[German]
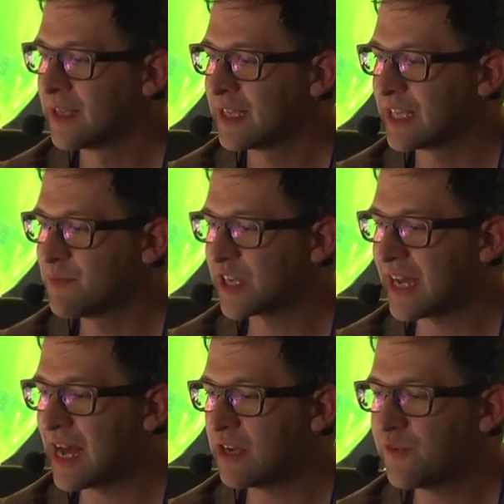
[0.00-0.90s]
Ich möchte
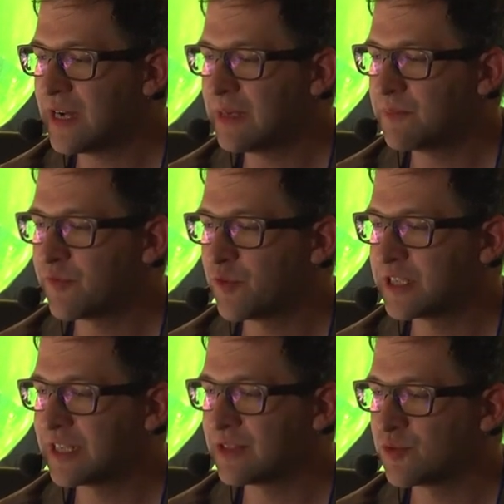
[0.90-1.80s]
gerne anfangen, bevor ich
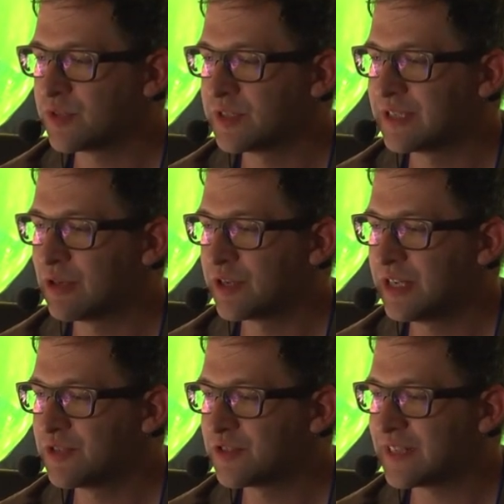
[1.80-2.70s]
da so in Theorie
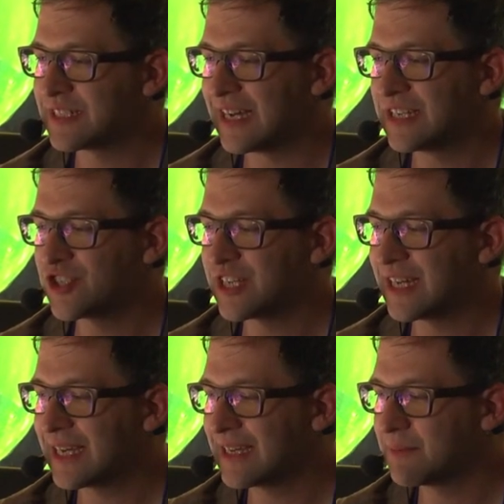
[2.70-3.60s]
und so weiter
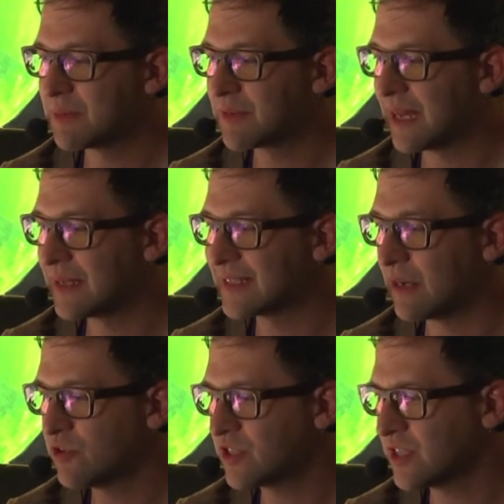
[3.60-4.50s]
einsteige, mit einem kleinen
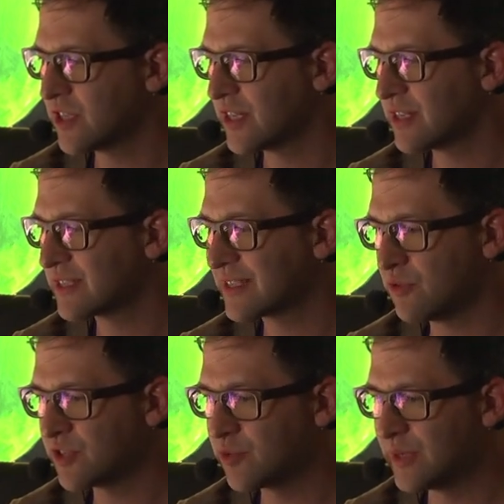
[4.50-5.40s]
Sound, äh,
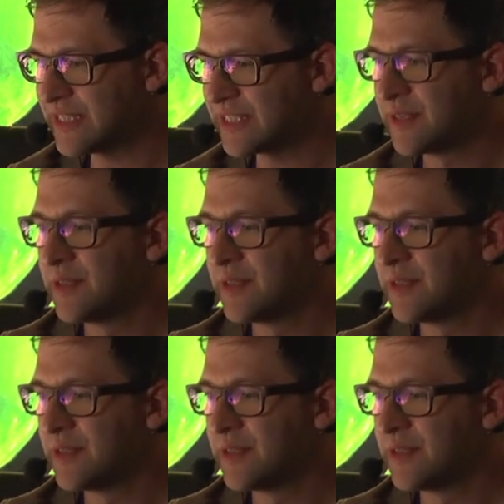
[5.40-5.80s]
Soundquiz.